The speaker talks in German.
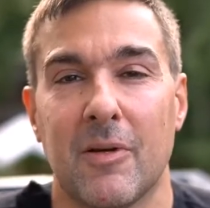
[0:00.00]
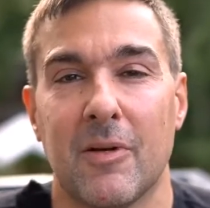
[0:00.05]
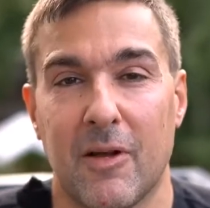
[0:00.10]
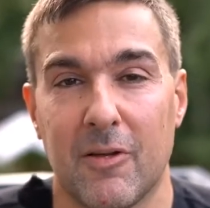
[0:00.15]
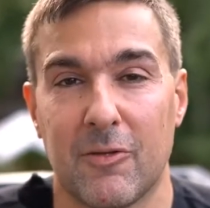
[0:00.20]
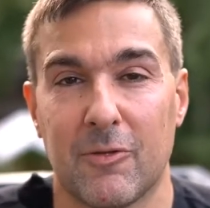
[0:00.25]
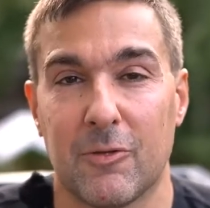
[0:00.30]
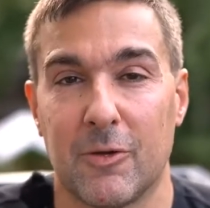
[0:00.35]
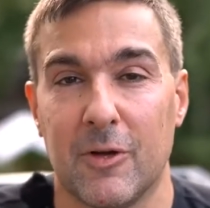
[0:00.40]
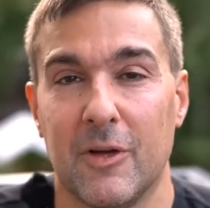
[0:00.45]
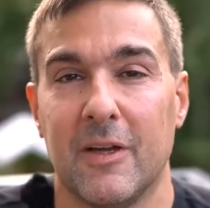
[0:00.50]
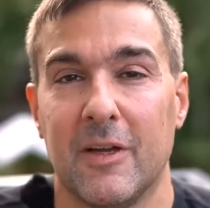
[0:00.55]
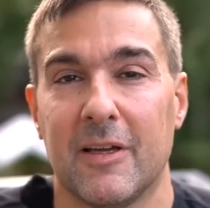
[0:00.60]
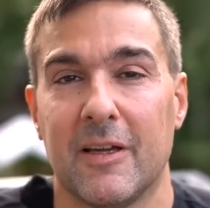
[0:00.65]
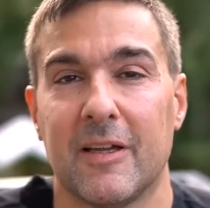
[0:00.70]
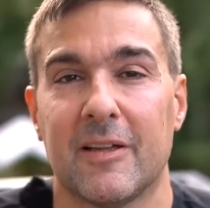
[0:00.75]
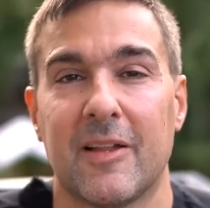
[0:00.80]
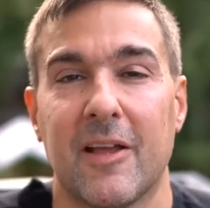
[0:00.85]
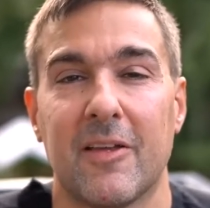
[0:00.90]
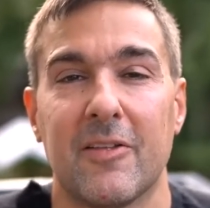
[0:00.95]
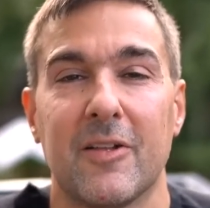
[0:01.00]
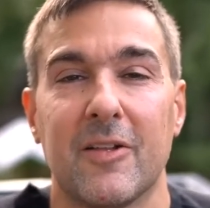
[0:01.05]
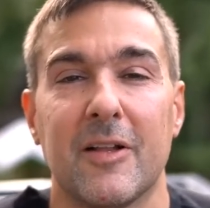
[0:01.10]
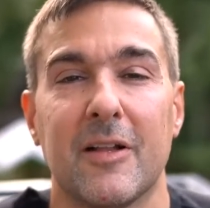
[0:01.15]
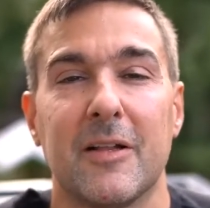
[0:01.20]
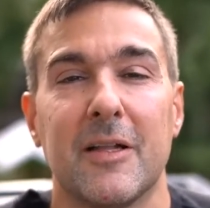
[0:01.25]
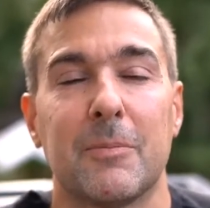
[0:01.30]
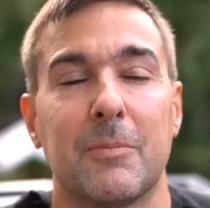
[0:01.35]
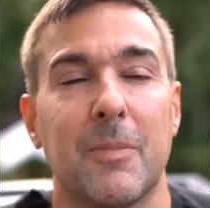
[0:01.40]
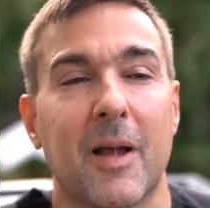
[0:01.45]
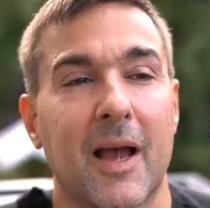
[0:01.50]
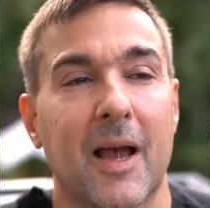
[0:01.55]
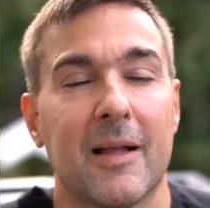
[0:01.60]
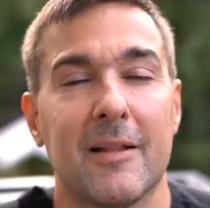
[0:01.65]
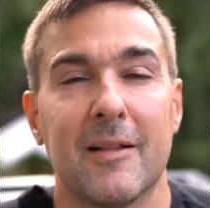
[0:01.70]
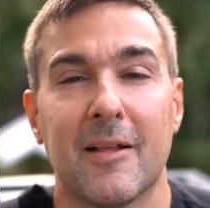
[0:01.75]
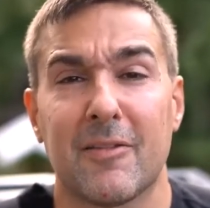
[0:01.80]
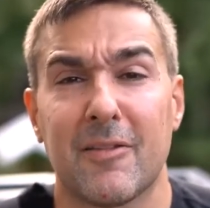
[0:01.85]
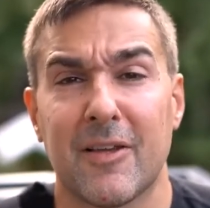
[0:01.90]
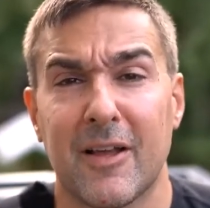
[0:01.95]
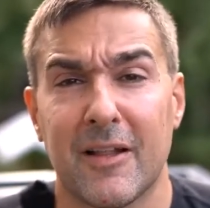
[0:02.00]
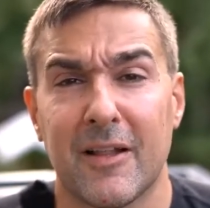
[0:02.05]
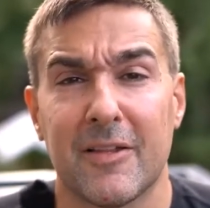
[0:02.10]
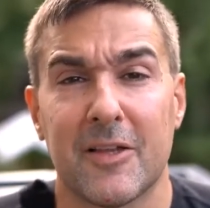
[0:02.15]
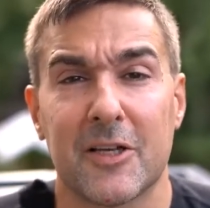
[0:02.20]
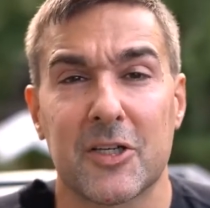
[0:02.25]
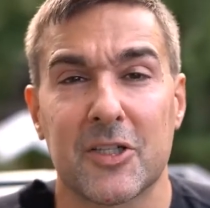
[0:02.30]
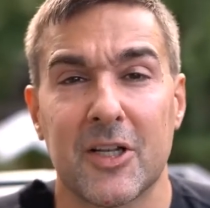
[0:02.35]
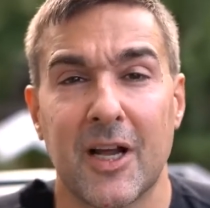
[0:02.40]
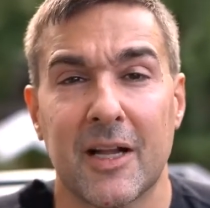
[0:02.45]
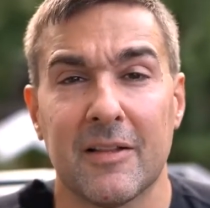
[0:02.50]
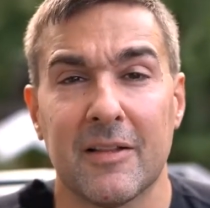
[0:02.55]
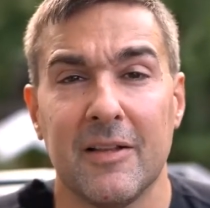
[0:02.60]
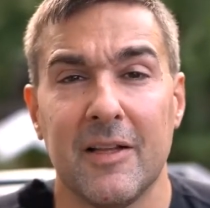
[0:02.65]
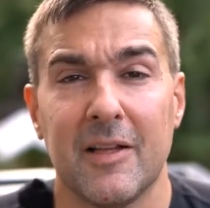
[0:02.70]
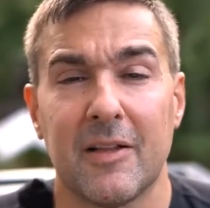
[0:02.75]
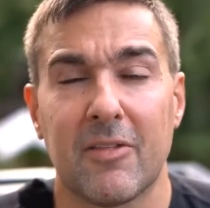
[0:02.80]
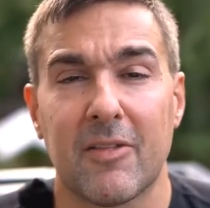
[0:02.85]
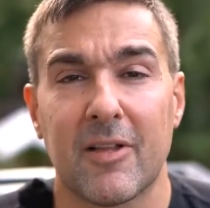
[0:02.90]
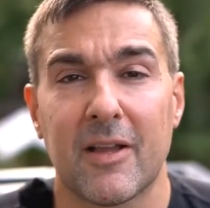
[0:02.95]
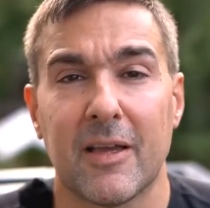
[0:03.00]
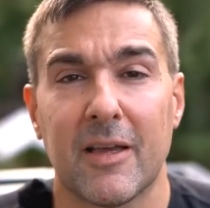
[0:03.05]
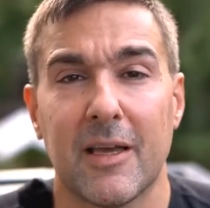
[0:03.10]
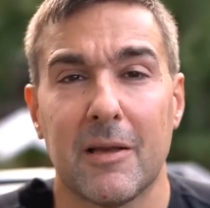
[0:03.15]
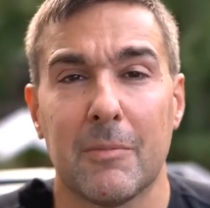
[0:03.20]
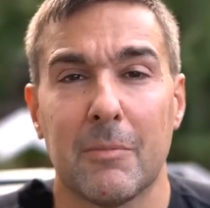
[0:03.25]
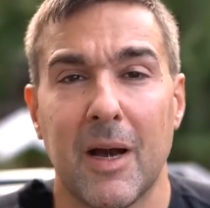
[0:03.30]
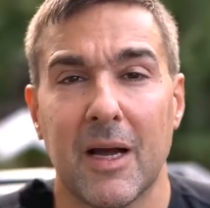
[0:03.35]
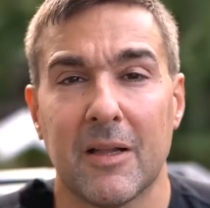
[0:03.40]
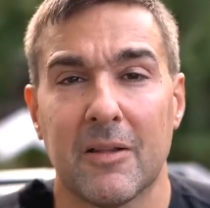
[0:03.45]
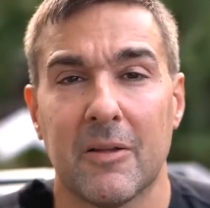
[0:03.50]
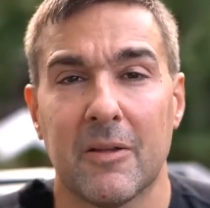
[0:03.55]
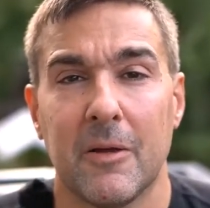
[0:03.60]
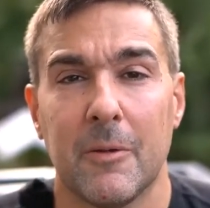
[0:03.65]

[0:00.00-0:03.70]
also Getestete nicht mehr reinlassen kann der Staat nichts dagegen machen.